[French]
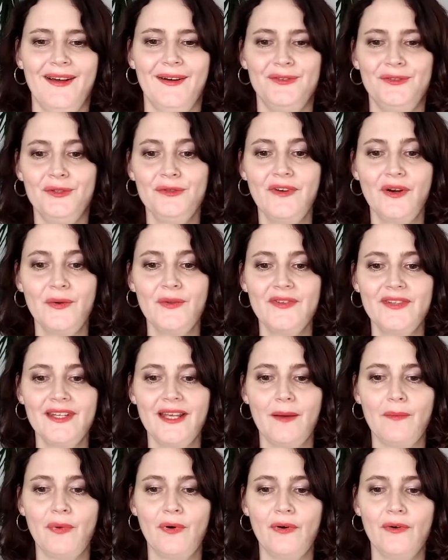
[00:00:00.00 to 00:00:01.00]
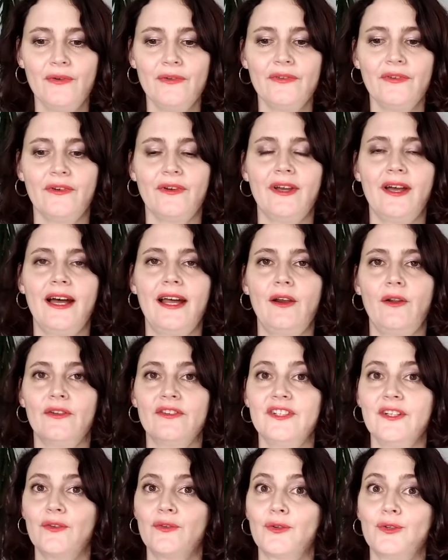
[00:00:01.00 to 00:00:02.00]
Tu vas aussi apprendre à leur
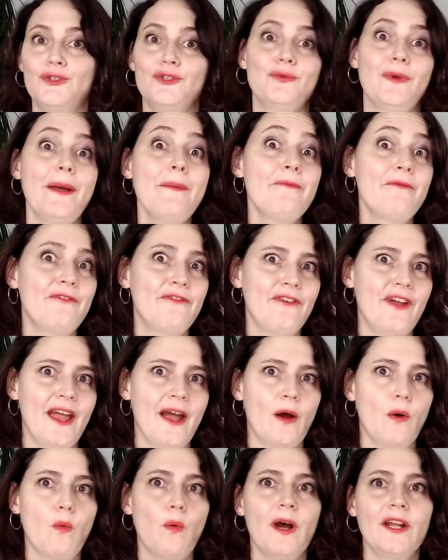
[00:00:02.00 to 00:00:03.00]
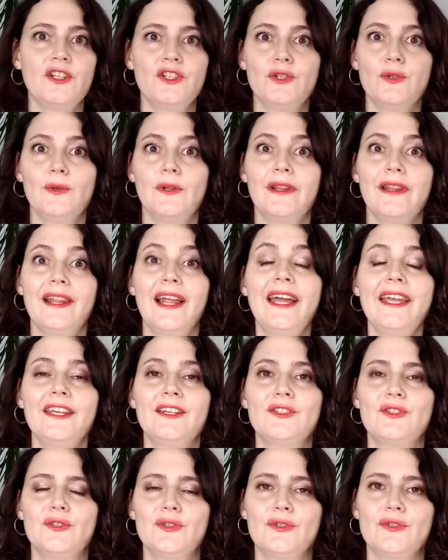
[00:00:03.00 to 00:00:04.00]
dire ce que tu aimes faire, what you
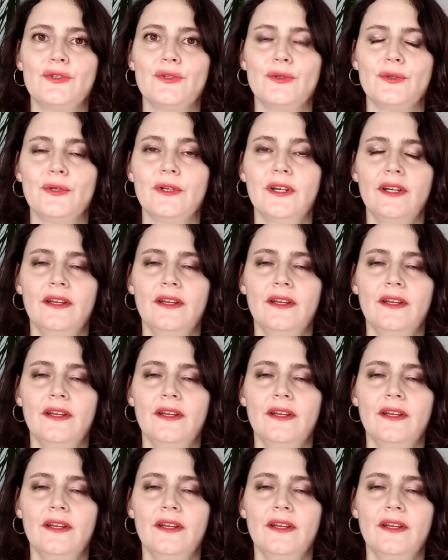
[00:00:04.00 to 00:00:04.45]
like to do.